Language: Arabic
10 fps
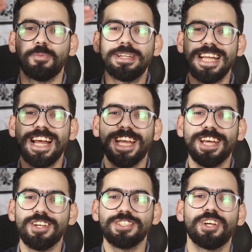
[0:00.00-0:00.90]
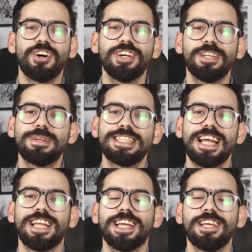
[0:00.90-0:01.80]
ومساء الخير اصدقائي
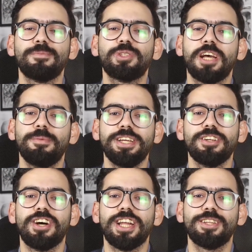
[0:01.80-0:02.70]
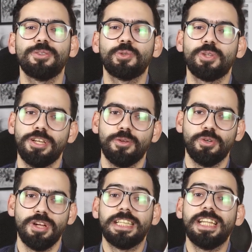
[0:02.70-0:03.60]
مساء الخير متابعين قناه دكتور
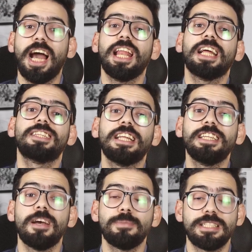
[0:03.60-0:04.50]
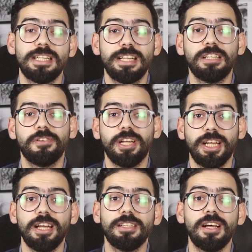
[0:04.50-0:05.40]
هيرو دي الحلقه الثانيه من سلسله في
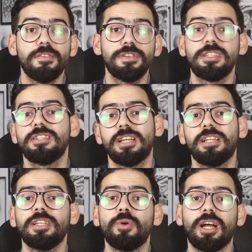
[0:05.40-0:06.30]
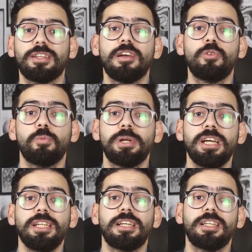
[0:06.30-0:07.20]
العياده في السلسله دي وعدناكم
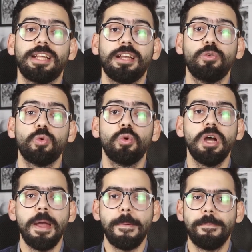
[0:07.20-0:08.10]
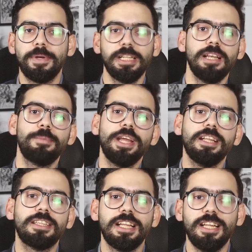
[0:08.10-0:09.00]
بان احنا ننقلكم من
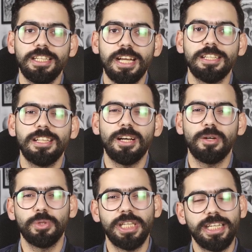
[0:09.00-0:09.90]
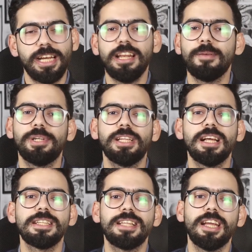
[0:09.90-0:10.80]
البيت للعياده ونتكلم
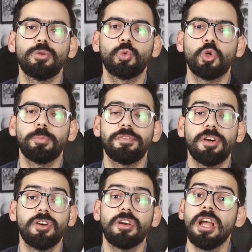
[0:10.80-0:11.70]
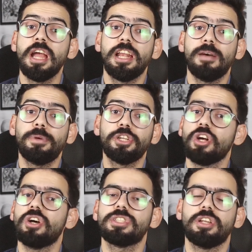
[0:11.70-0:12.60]
كده ازاي الدكتور بيفكر لما
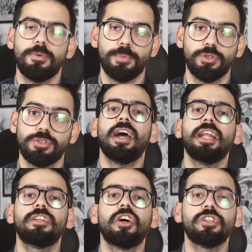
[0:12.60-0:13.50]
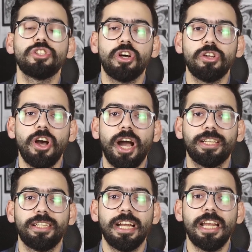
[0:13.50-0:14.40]
يشخص الامراض في حلقه النهارده ان شاء الله
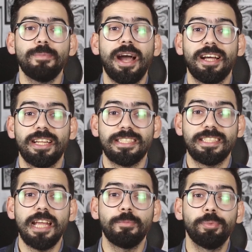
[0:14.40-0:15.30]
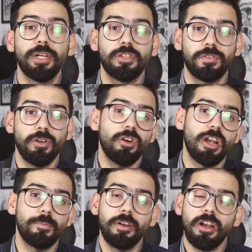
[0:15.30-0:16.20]
هنتكلم على ازاي ممكن
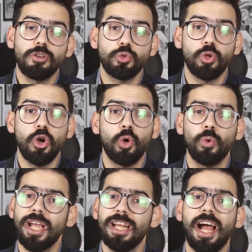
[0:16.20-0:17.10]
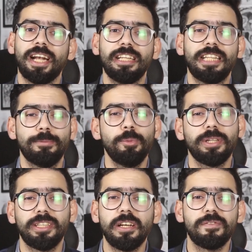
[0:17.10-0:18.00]
تفكر لما يجيلك صداع وايه الحاجات اللي
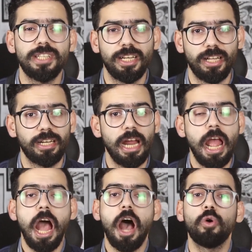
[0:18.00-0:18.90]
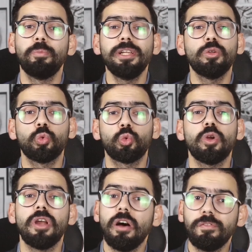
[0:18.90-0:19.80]
ممكن تيجي في ذهنك او مين
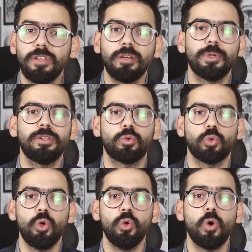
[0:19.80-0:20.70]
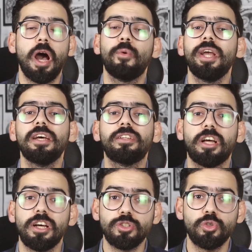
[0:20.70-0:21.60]
الدكتور الافضل بانك تروح له او ايه
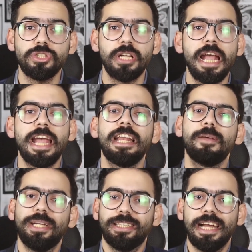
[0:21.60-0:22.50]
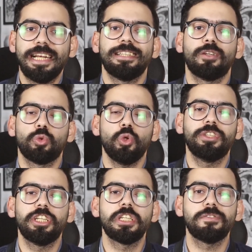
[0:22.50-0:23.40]
التخصص اللي محتاج انك
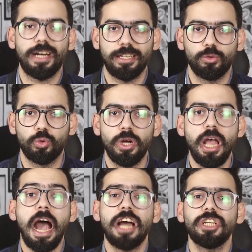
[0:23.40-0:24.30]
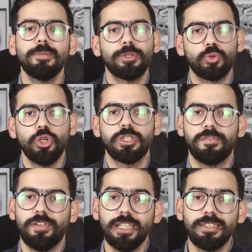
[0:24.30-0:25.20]
تروح تكشف عنده عشان ما
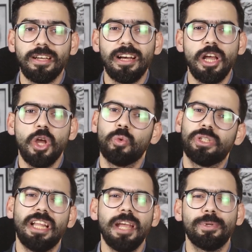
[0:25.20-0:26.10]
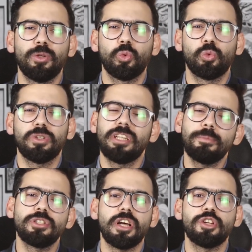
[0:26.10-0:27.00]
تروحش في حته وتلاقي بان الدكتور
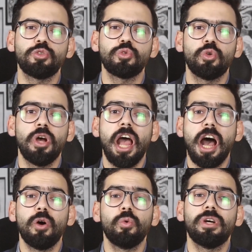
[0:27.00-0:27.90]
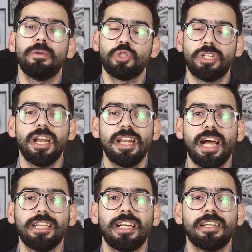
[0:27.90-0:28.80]
ده مش تخصصه او المشكله
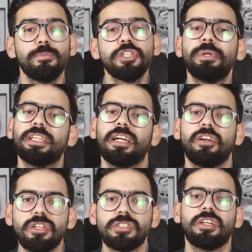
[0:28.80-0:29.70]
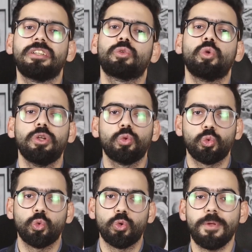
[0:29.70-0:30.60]
اللي عندك مش محتاجه اصلا انك تروح
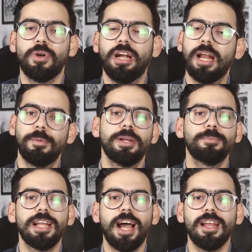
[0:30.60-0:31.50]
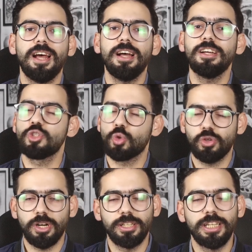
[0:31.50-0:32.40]
لدكتور ولكن قبل ما نبدا الحلقه
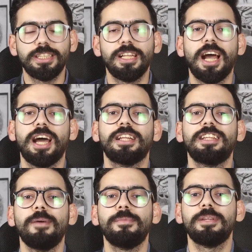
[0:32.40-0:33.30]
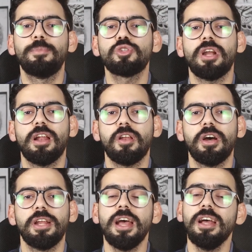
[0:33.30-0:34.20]
شكرا جدا على الدعم اللي بيوصل على
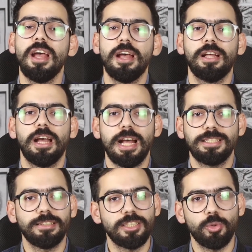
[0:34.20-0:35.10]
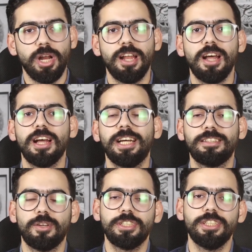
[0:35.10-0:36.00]
القناه اثناء تصوير الحلقه
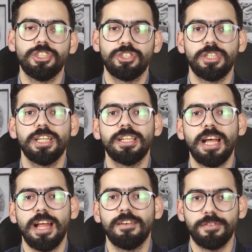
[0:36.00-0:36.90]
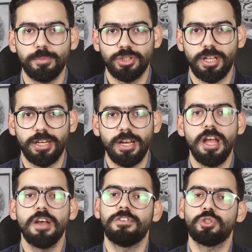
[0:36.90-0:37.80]
احنا دلوقتي 20000 مشترك
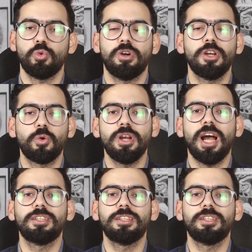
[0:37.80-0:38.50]
فشكرا لكل